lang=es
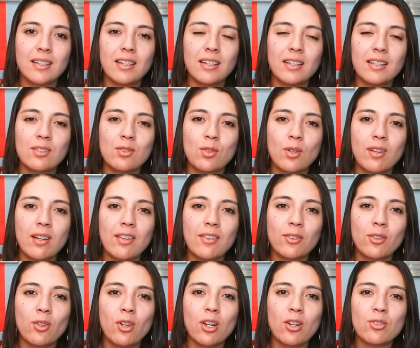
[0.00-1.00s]
Y estoy
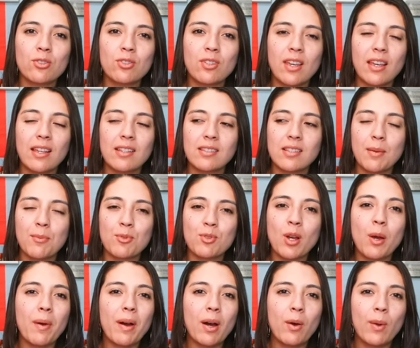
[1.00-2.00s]
hablando de los que estamos
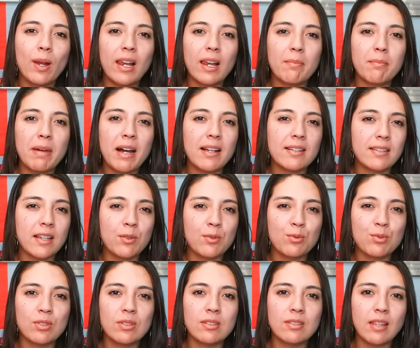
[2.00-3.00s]
abajo en la masa, en un
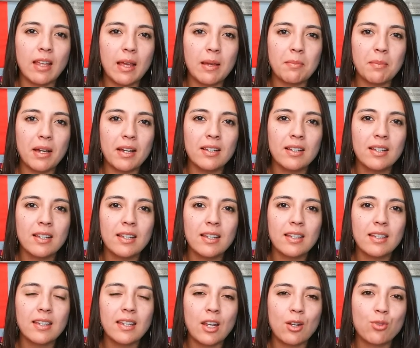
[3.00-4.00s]
sistema
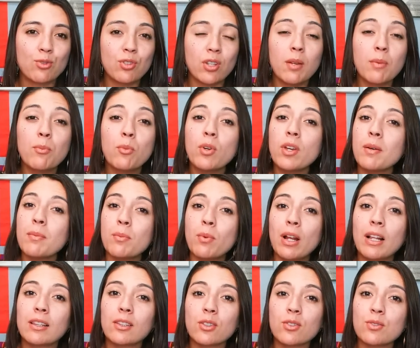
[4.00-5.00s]
que nos tiene muy
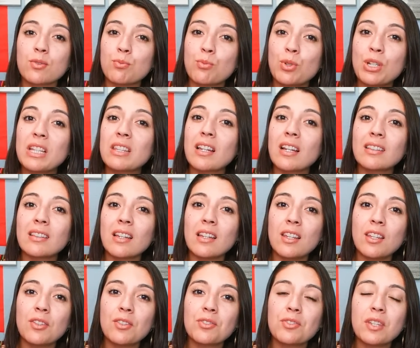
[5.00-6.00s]
envueltos, muy
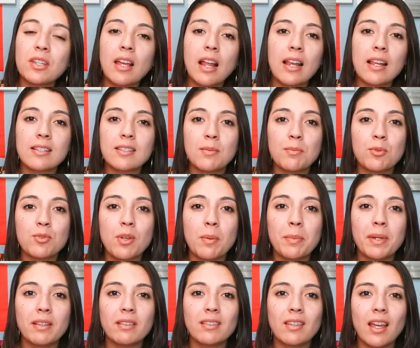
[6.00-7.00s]
entretenidos y que
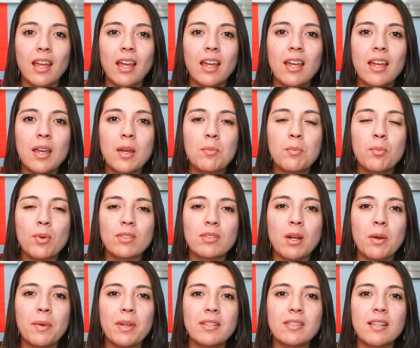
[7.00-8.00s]
lastimosamente, pues
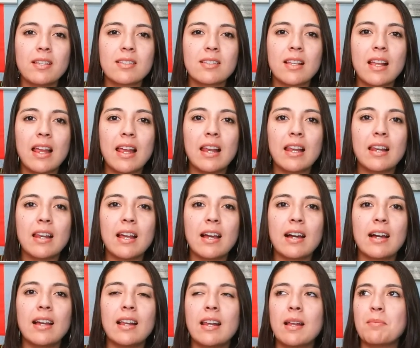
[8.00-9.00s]
a veces eh,
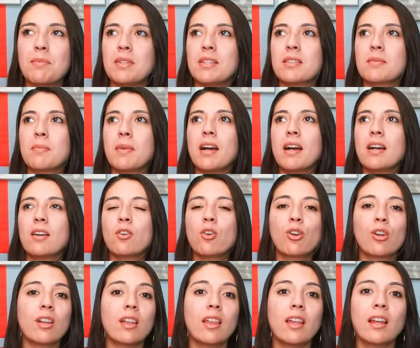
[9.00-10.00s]
la misma
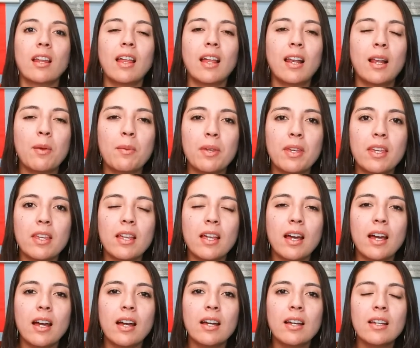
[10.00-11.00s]
corredera de la
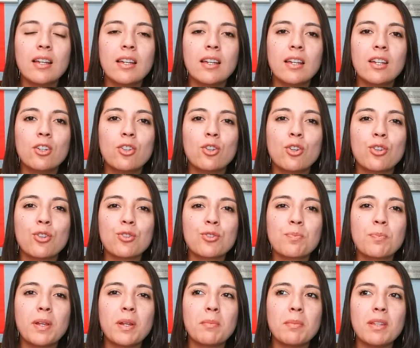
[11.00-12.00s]
vida, no nos
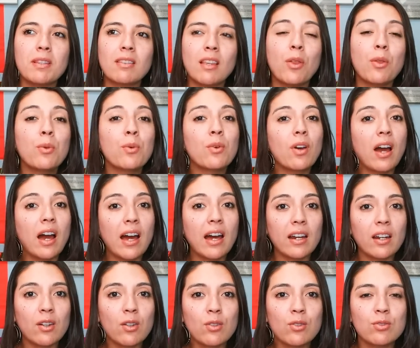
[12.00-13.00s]
permite
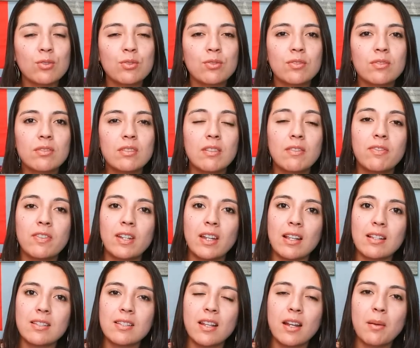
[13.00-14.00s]
educarnos ni
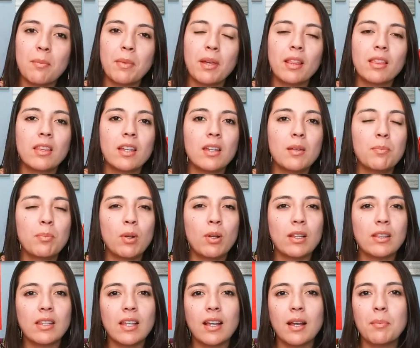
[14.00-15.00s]
financieramente ni
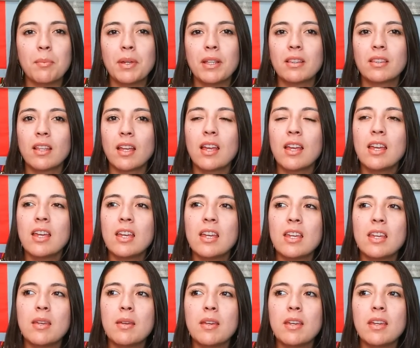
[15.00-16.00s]
políticamente.
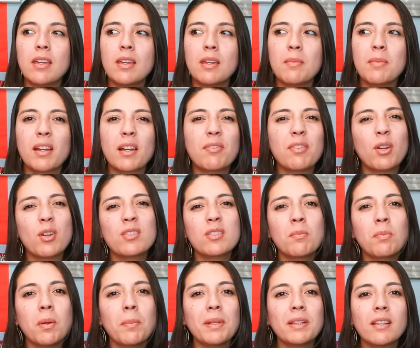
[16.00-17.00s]
Y, me refiero
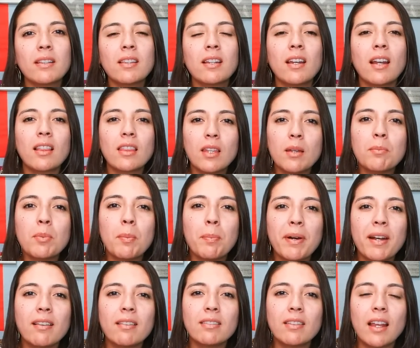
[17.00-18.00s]
simplemente a tener tiempo
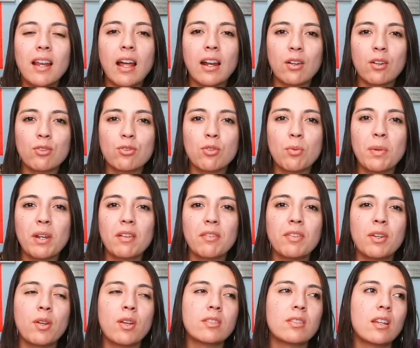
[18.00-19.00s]
para enterarnos, no me
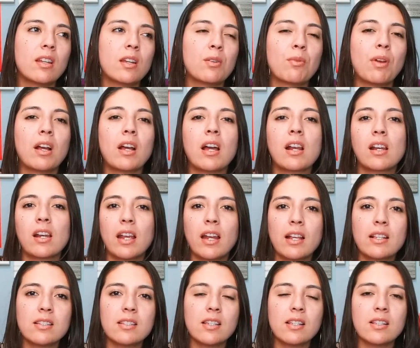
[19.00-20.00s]
refiero a tener una carrera
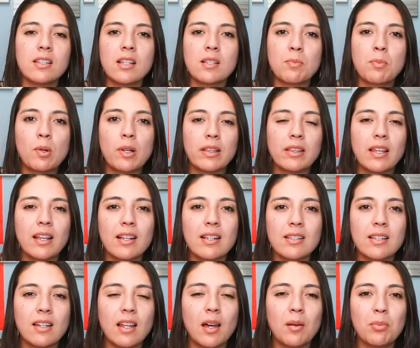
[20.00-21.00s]
en ciencias políticas
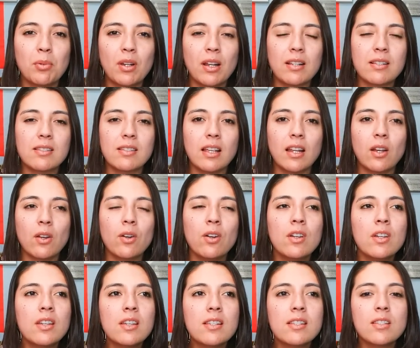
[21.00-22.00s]
ni nada por el estilo,
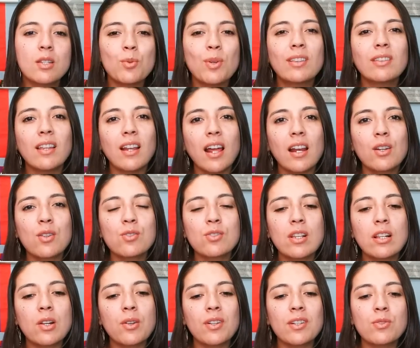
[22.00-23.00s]
sino enterarnos qué
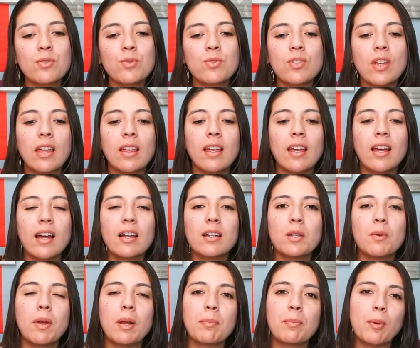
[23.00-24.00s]
es lo que sucede a
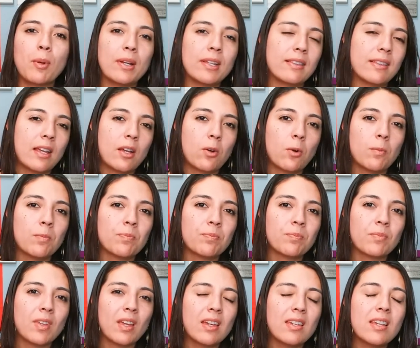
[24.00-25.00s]
nivel político.
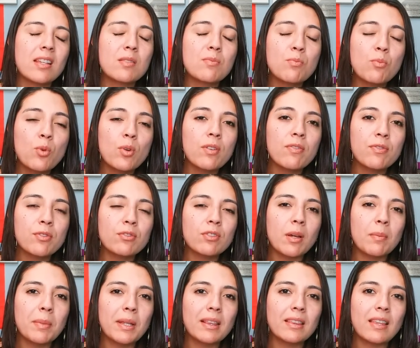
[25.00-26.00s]
Y es muy
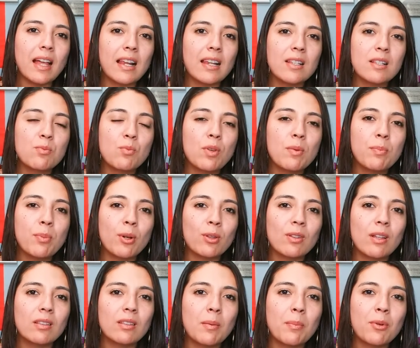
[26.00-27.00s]
fundamental y es muy
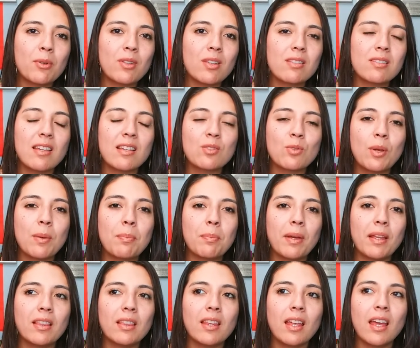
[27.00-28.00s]
importante porque es que eso
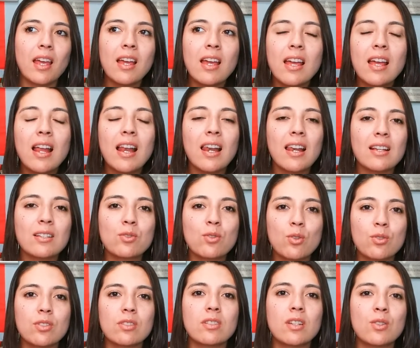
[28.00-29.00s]
depende las cosas que